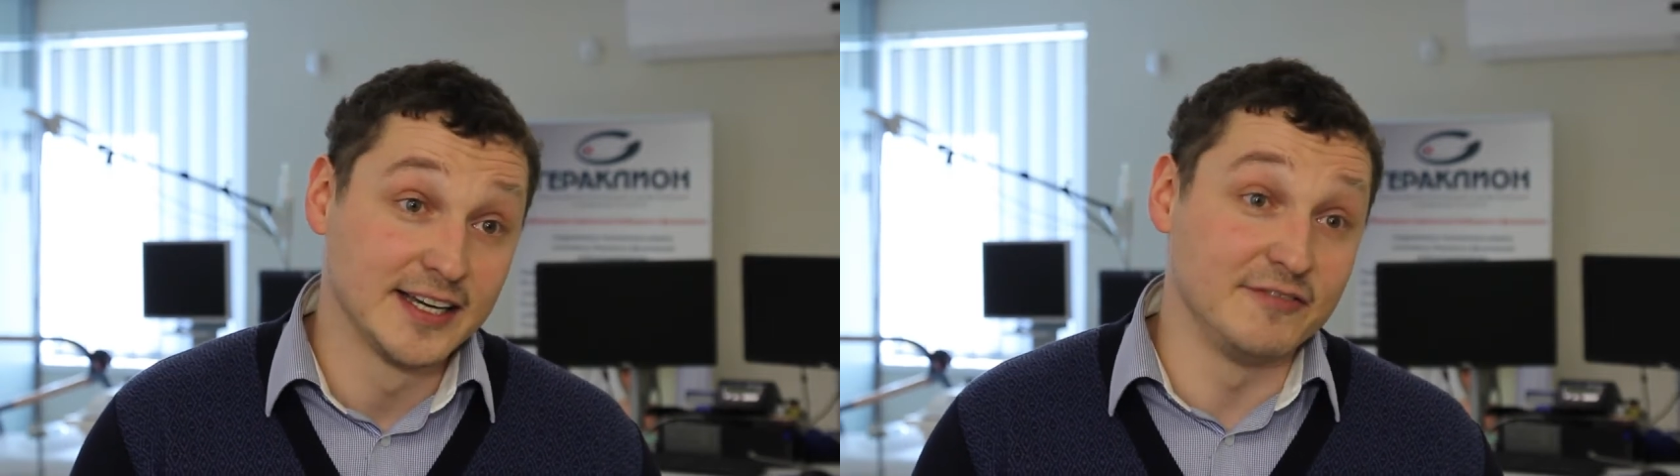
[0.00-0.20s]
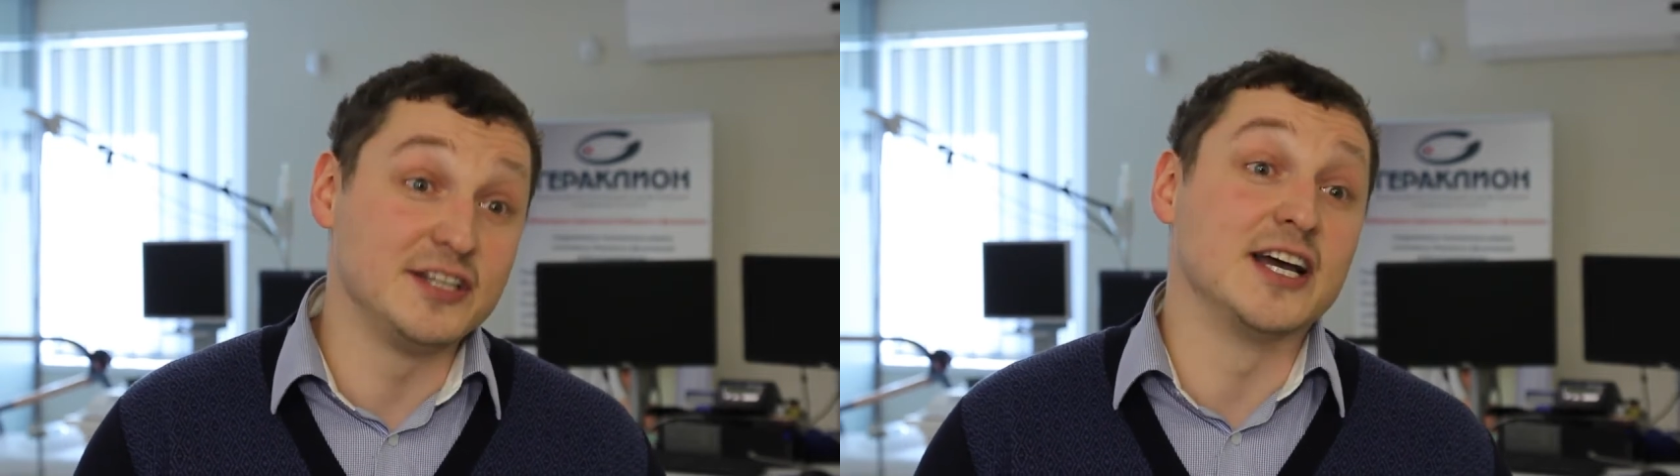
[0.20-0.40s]

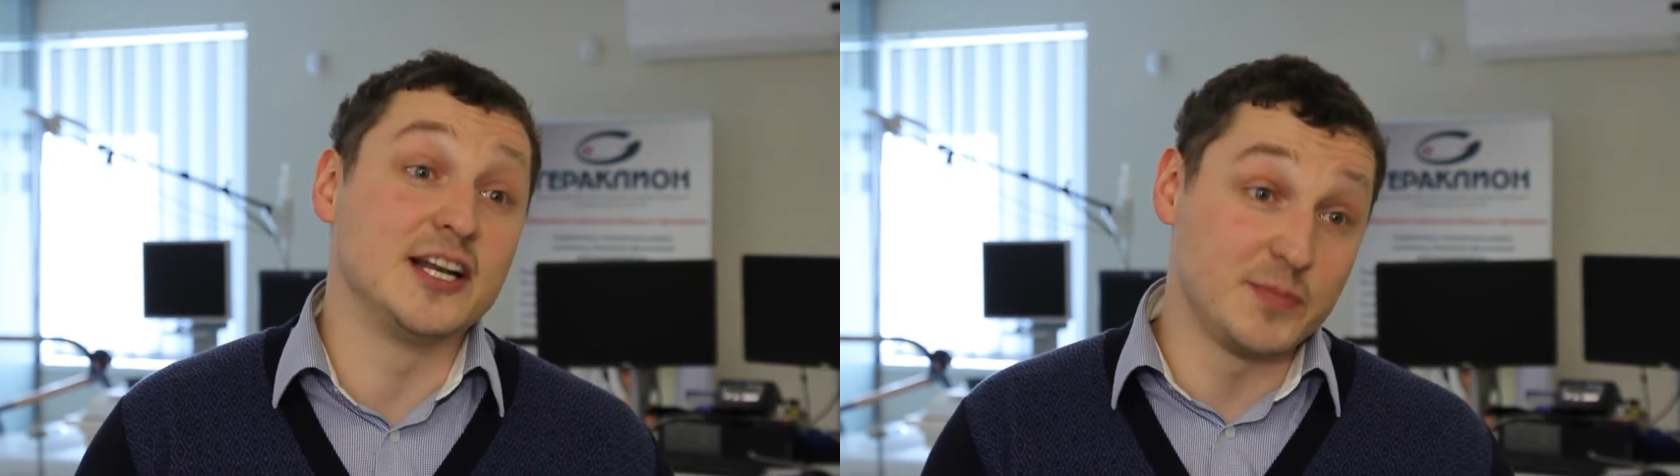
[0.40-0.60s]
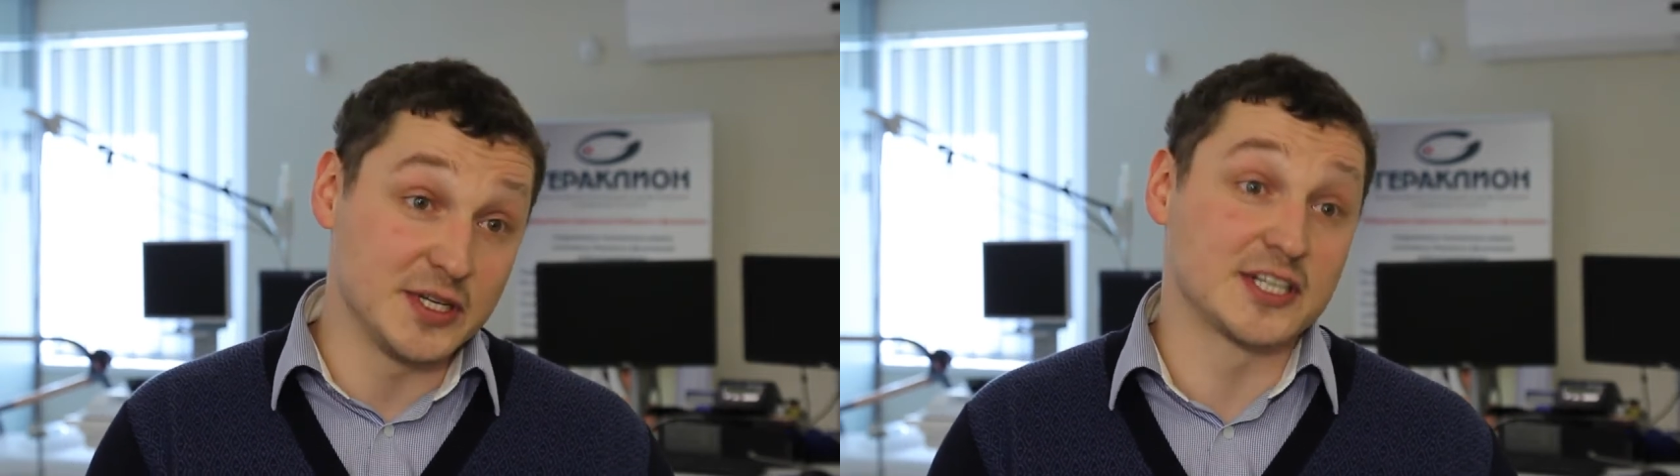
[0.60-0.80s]
в виде
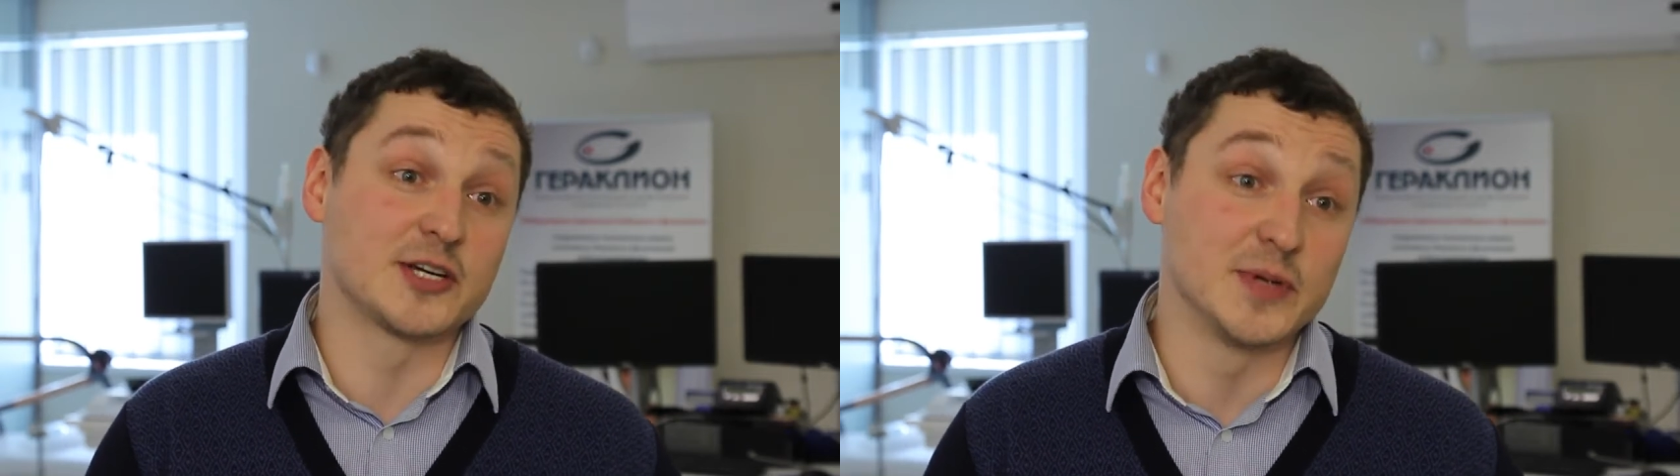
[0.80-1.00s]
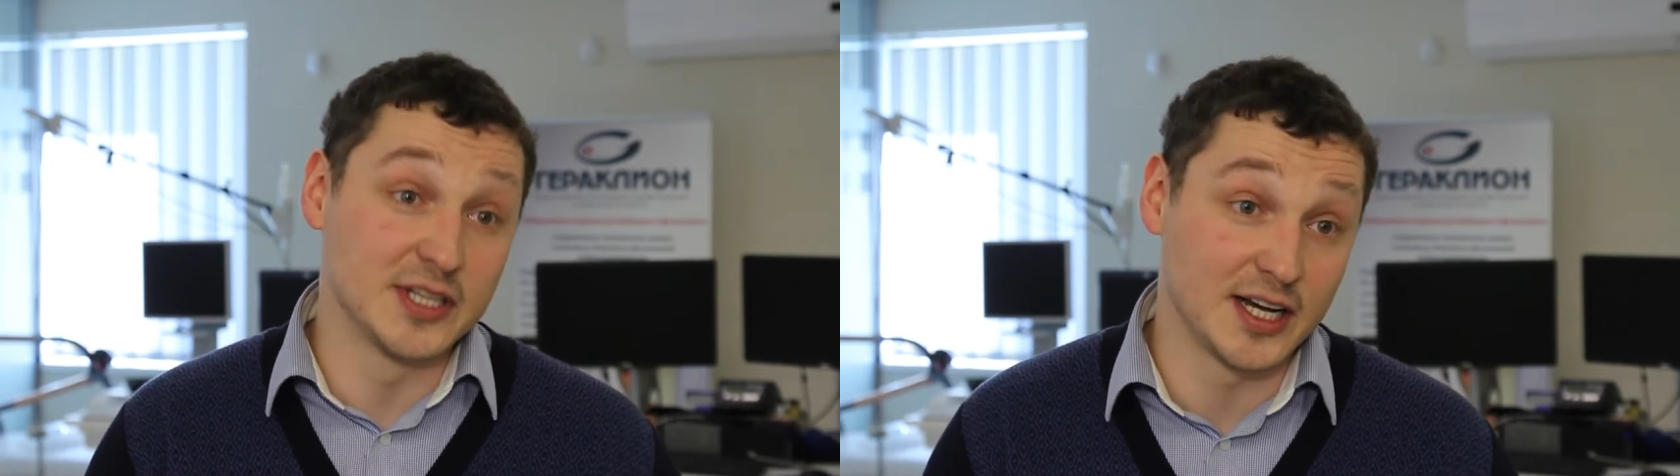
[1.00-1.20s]

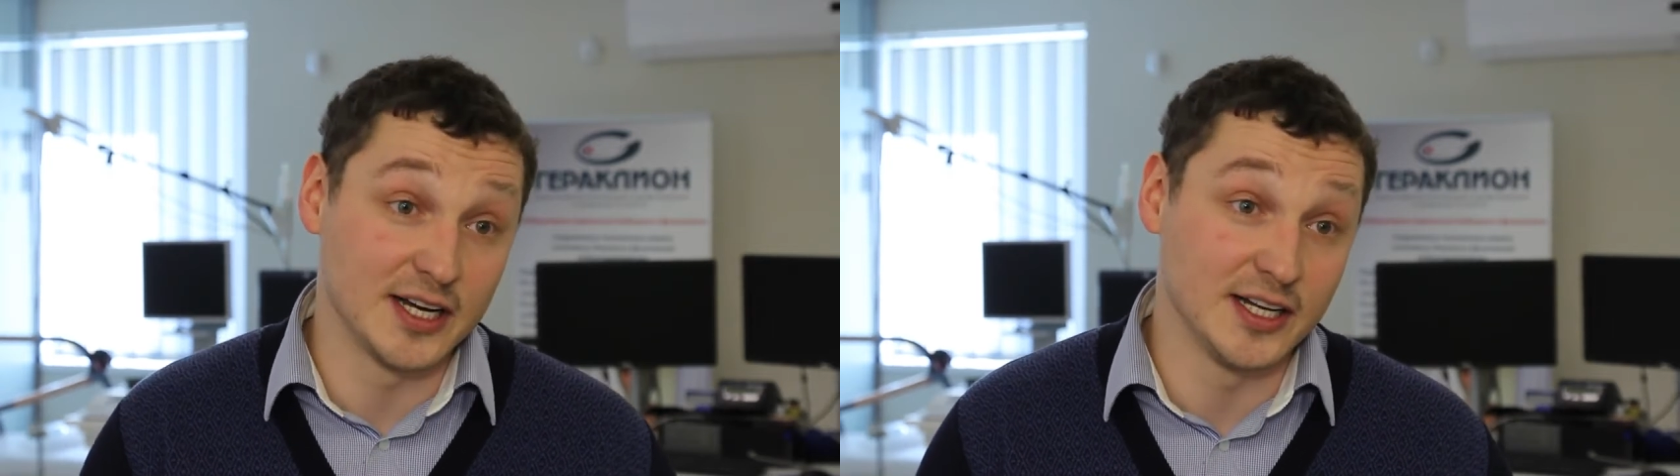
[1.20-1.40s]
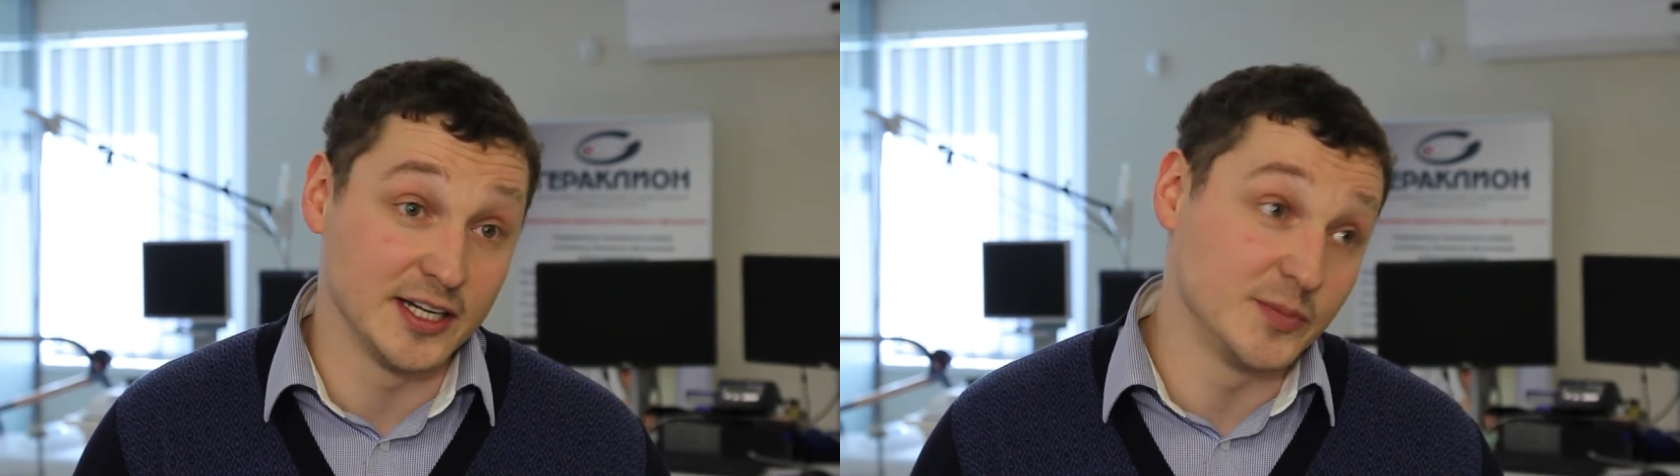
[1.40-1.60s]
олимпийских
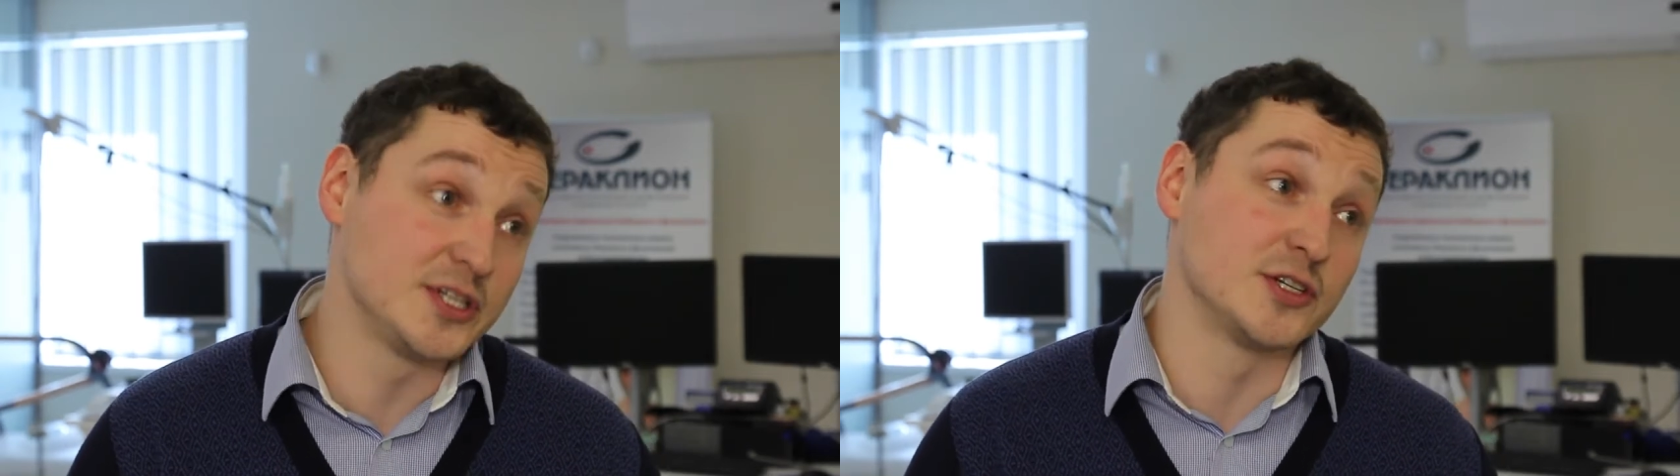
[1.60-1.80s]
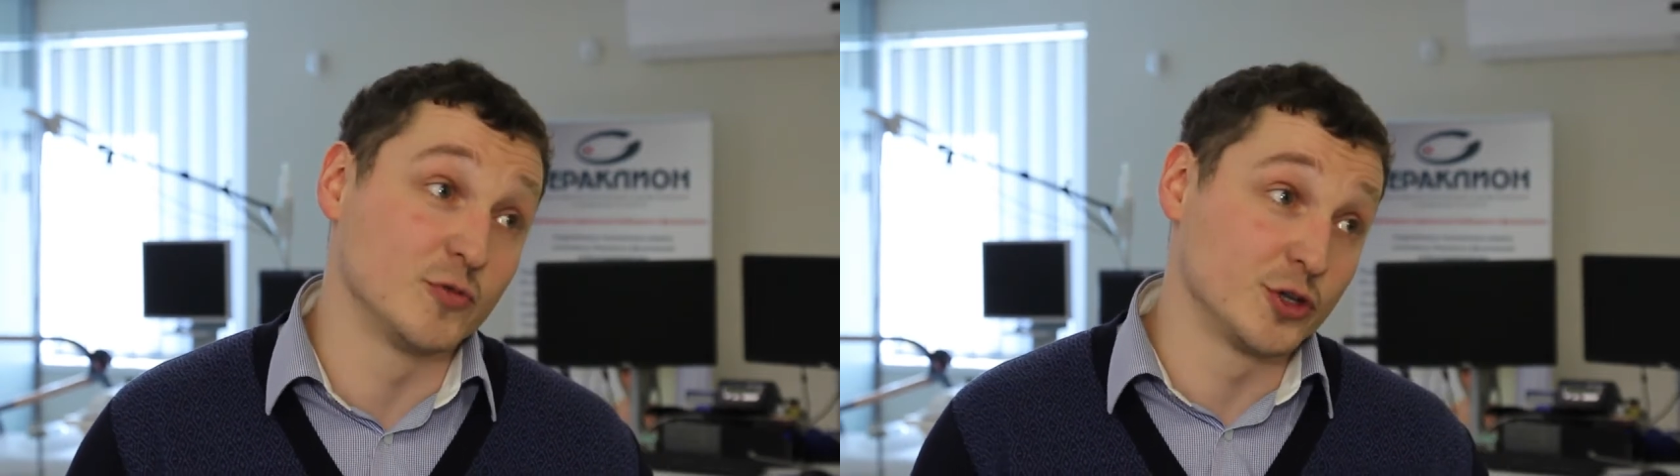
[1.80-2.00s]
медалей. И
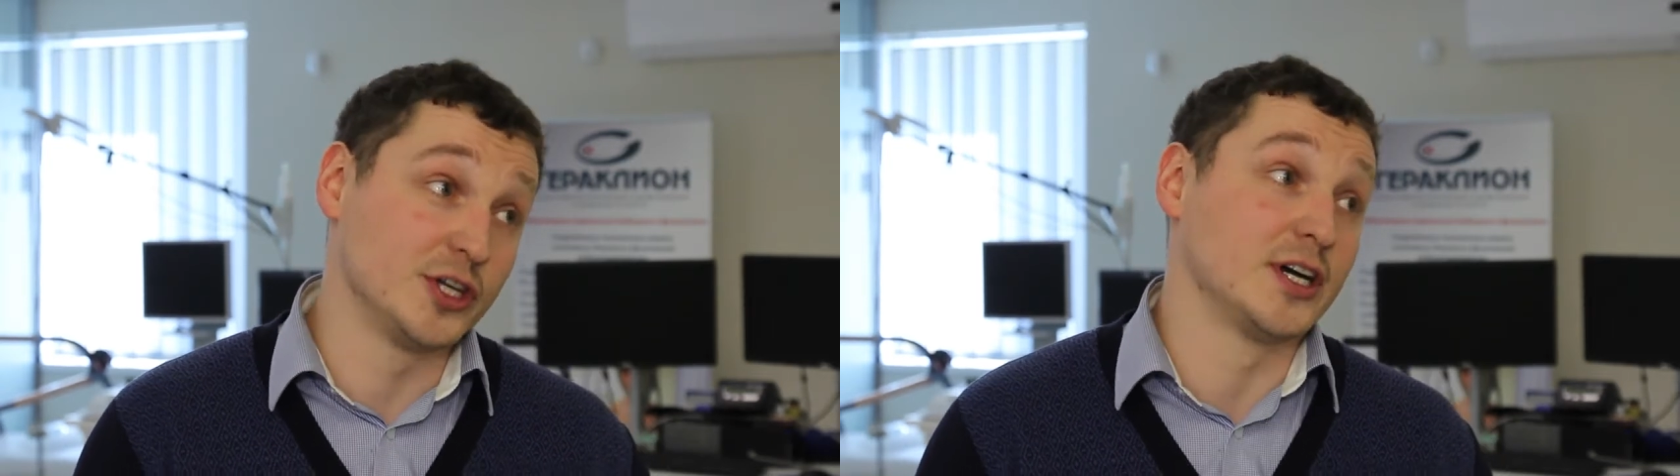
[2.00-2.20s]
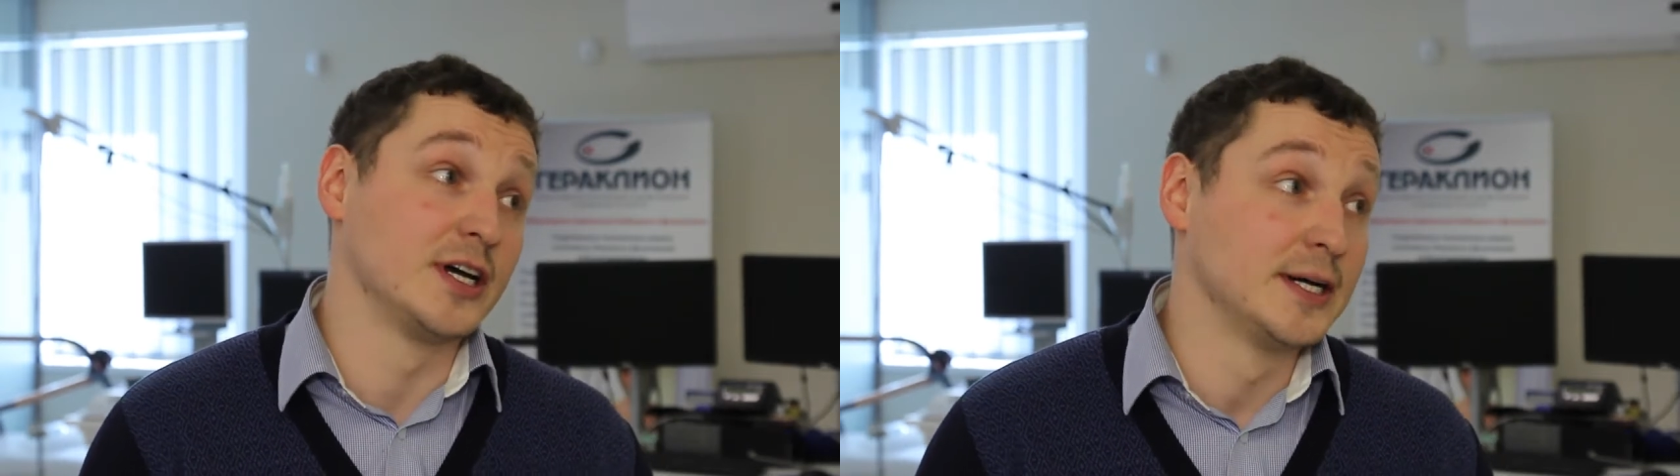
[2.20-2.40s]
мы
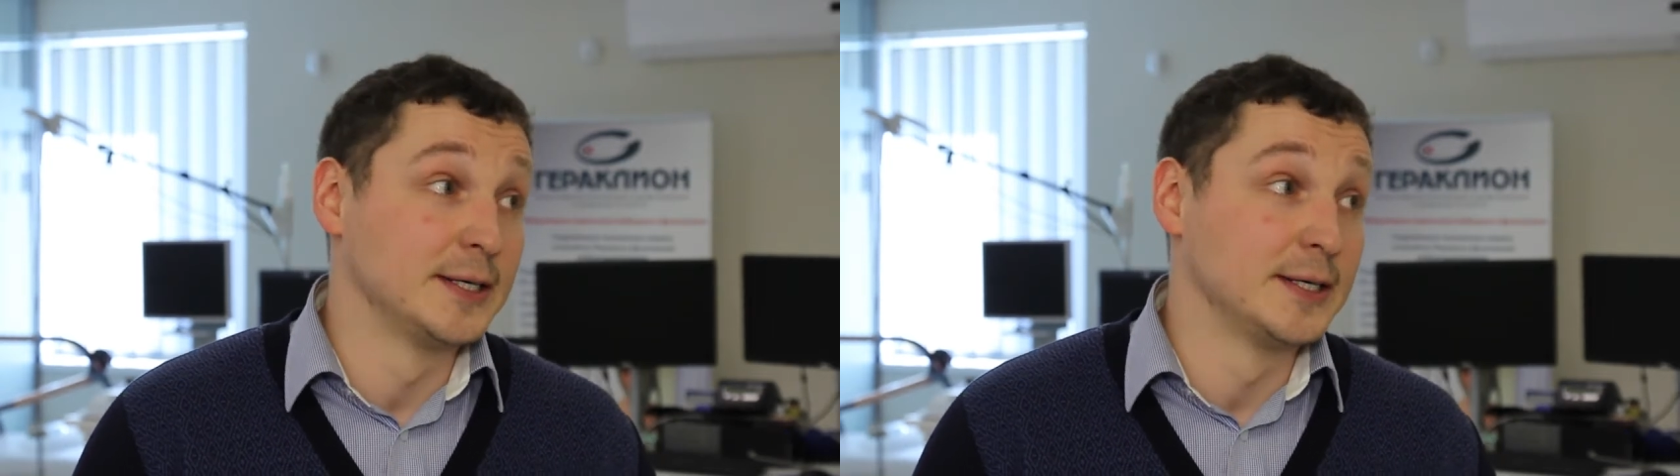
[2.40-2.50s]
сегодня,